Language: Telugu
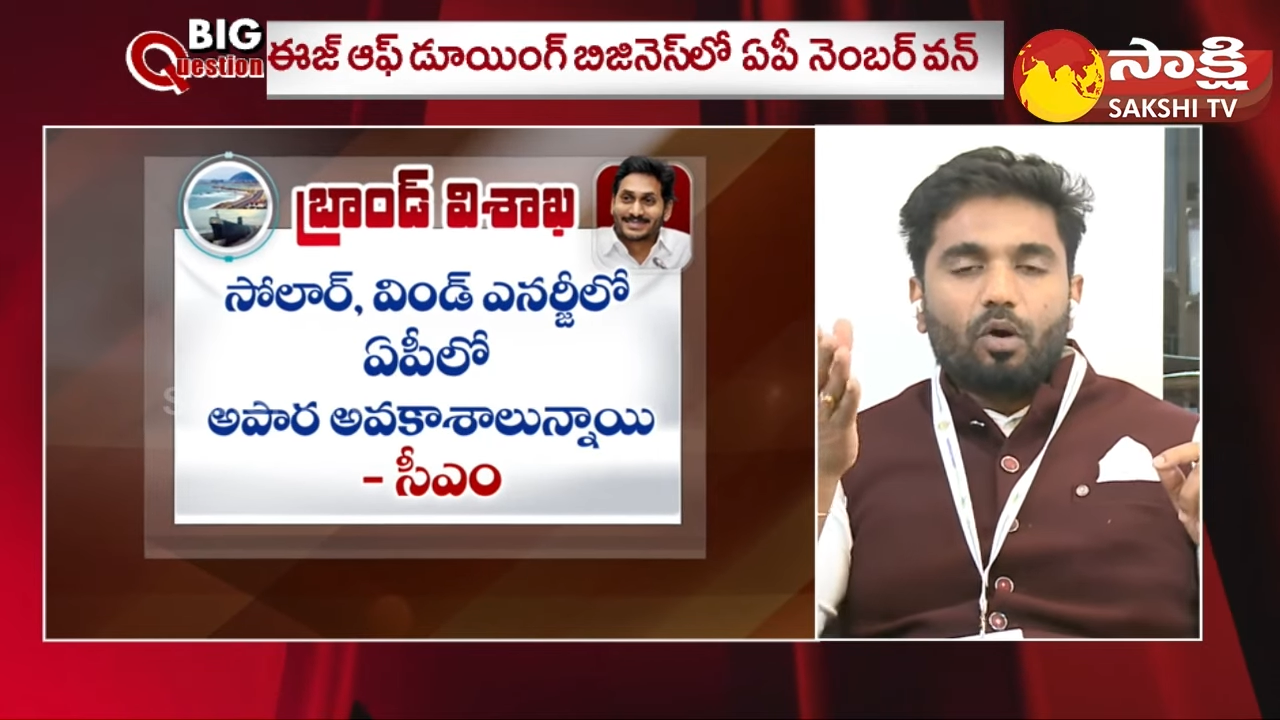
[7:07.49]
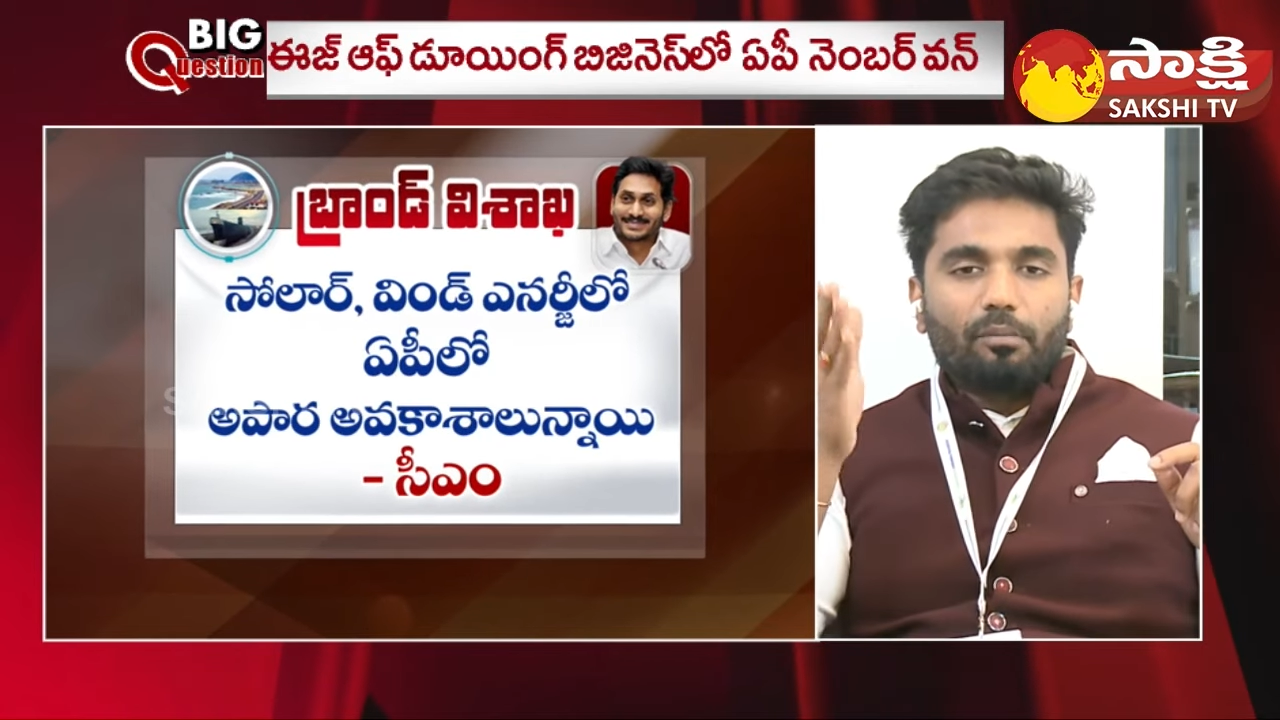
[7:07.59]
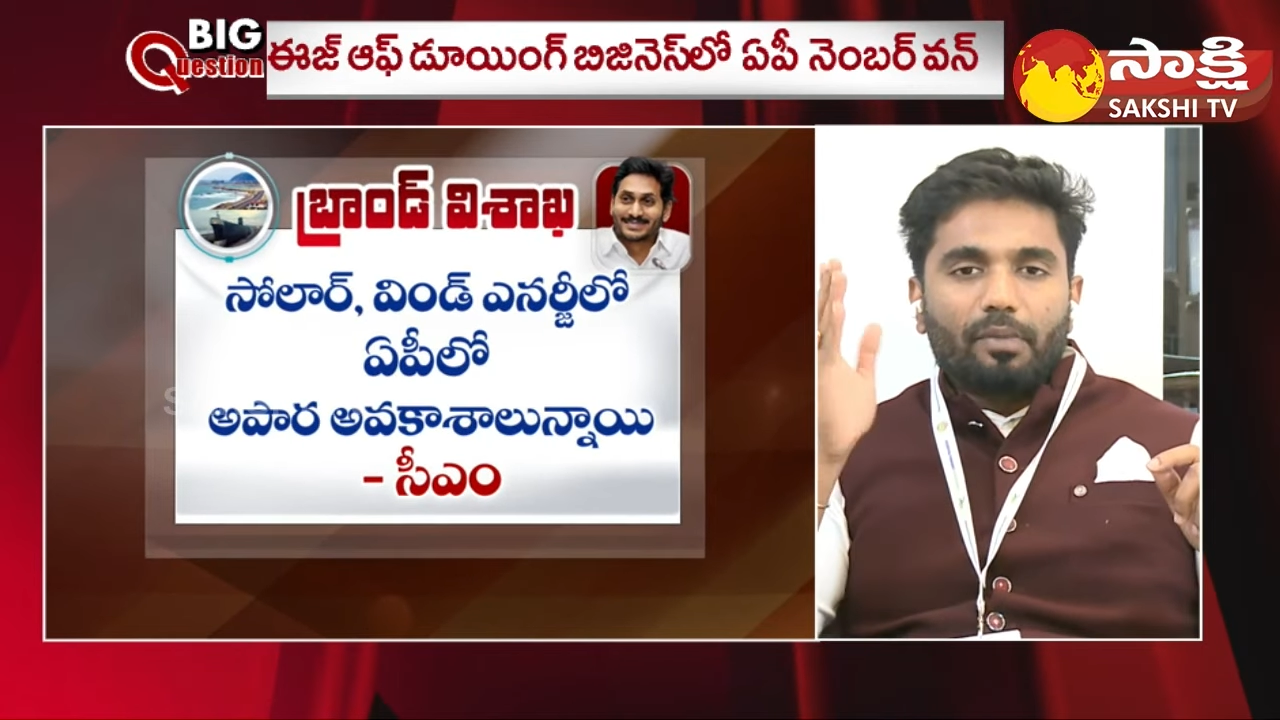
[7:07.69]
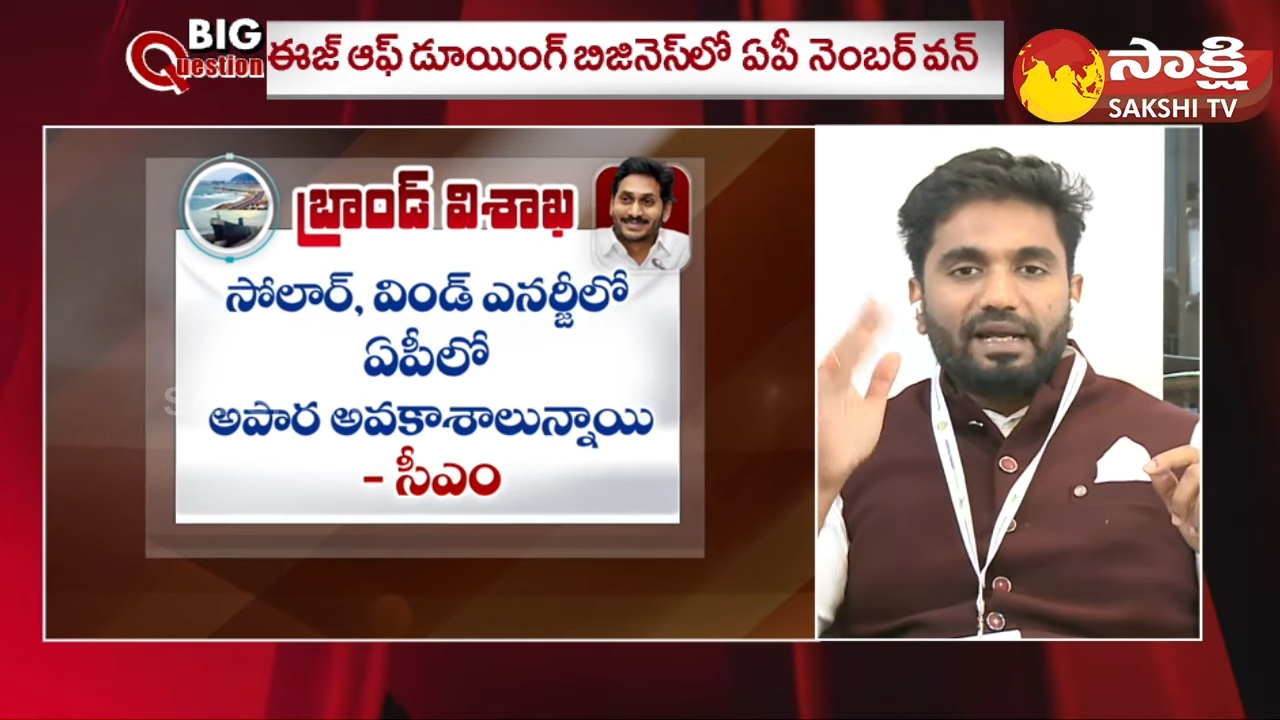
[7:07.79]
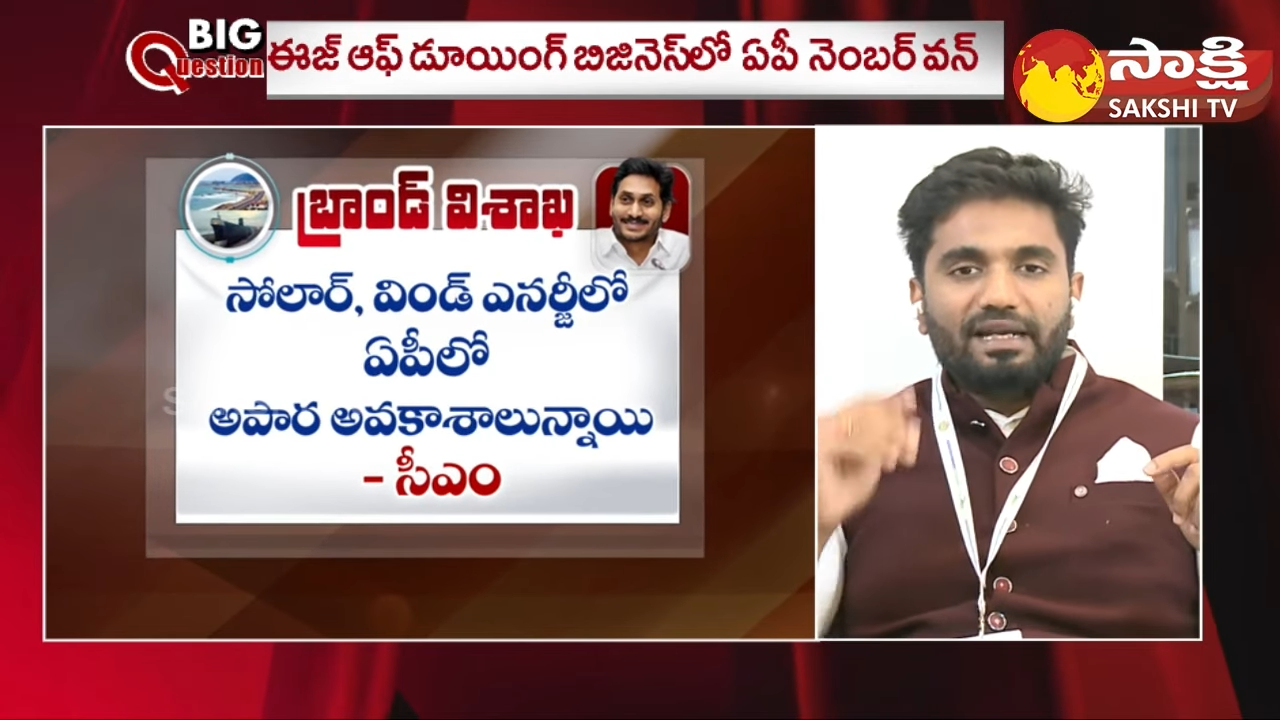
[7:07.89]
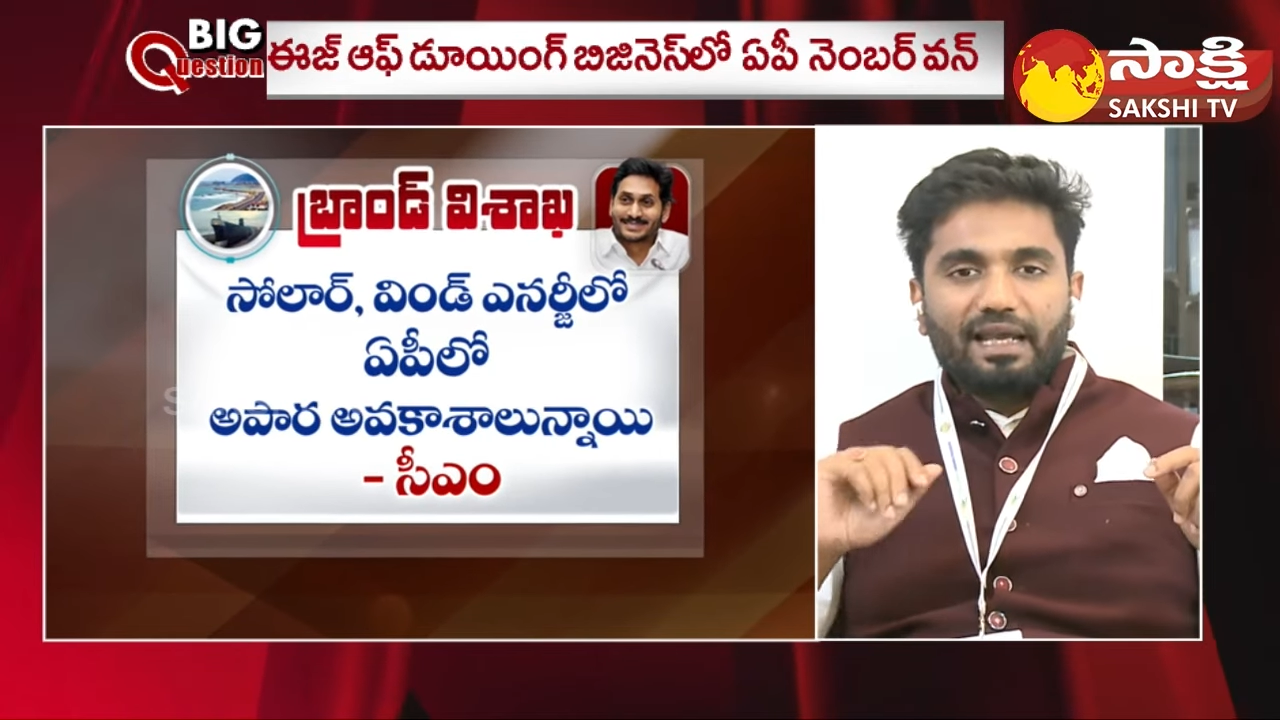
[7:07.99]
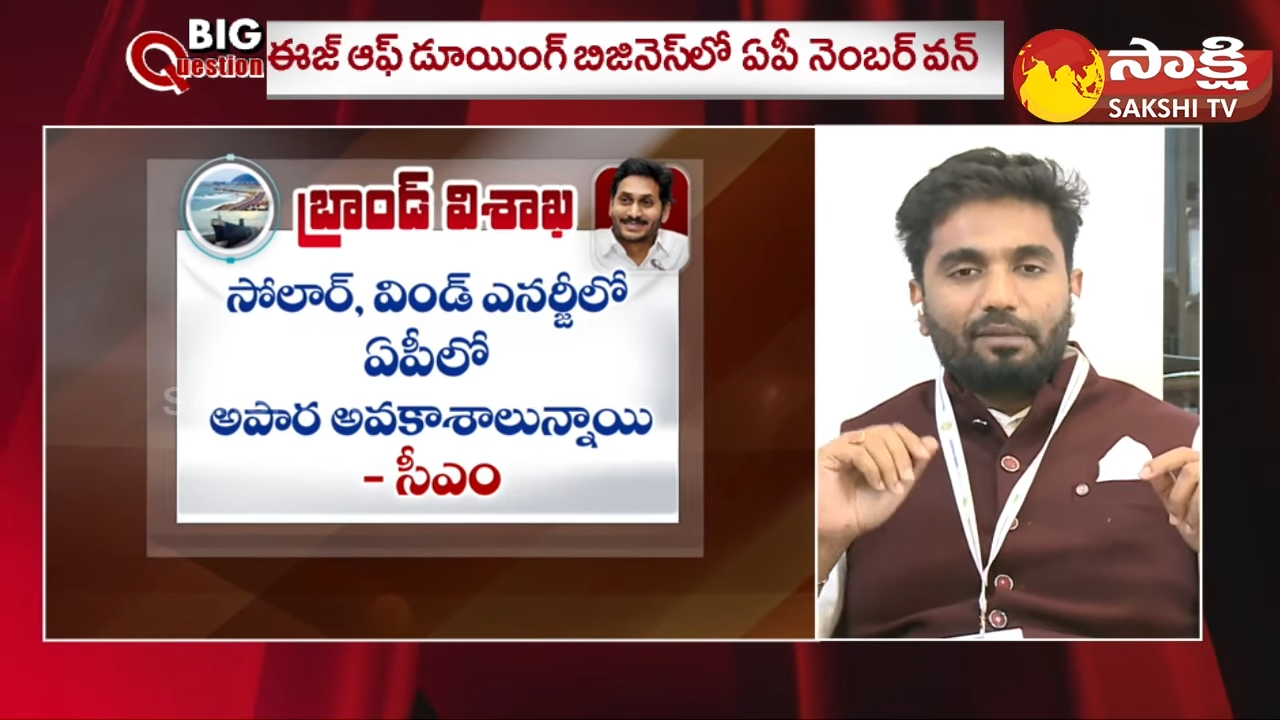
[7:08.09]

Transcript: ఒక మైండ్